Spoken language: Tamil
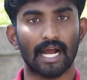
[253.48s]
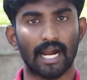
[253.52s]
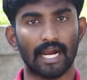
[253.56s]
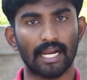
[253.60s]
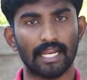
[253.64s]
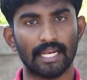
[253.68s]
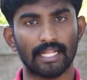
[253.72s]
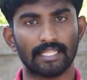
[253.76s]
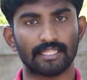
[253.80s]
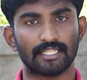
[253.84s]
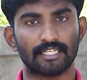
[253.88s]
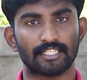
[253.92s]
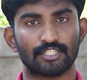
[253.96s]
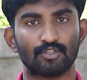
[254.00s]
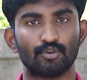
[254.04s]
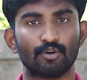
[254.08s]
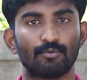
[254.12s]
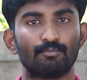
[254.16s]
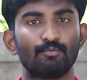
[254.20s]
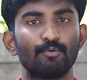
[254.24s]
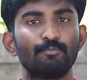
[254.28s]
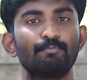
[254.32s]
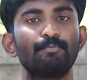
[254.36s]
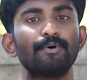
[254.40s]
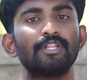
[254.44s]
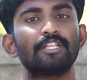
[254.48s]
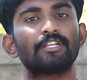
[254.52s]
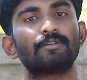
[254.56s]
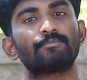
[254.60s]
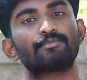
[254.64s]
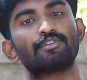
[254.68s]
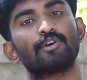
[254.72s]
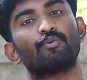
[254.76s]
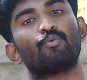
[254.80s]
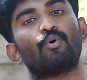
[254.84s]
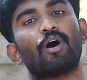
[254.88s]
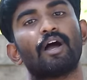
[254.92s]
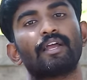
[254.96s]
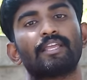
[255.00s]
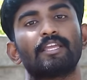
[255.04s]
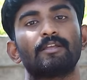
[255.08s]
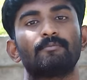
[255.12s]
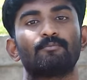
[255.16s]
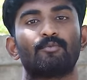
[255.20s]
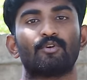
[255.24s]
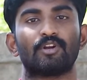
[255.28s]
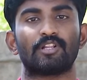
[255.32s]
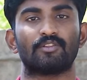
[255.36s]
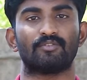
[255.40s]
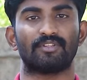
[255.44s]
காலையில் எழுந்திரிச்சு ஒரு முப்பது நிமிஷம்
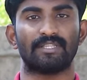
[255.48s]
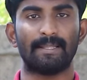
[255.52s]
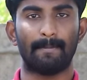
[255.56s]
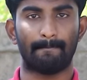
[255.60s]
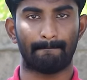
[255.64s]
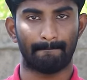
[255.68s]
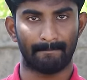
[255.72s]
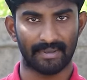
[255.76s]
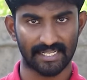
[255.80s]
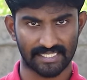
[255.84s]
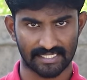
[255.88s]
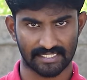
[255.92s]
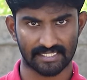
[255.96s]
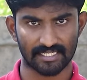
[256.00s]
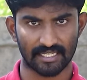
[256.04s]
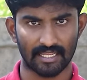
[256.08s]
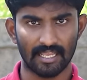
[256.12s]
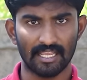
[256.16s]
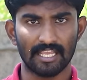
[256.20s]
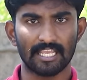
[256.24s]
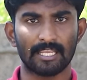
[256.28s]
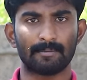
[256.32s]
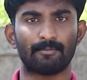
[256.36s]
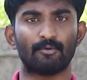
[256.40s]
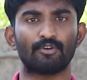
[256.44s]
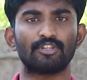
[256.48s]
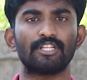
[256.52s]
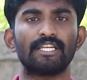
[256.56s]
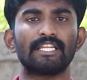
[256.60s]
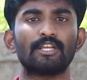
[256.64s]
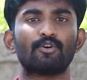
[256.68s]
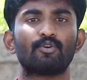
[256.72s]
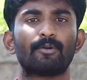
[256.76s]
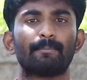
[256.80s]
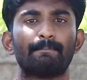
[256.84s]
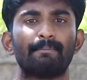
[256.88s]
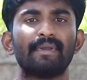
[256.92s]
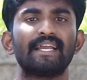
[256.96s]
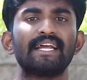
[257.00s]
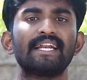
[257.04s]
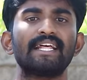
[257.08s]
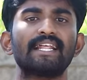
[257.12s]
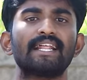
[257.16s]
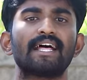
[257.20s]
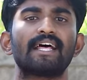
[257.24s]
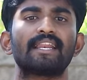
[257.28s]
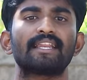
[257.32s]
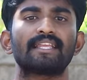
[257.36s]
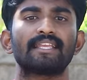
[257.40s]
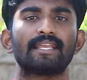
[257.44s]
வாக்கிங் போகிறது வந்து பெஸ்ட்டு இப்போ வந்து நீங்கள் ஒரு
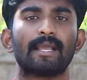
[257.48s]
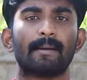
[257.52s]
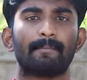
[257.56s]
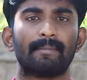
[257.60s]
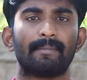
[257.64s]
பிகினராக இருக்கீங்க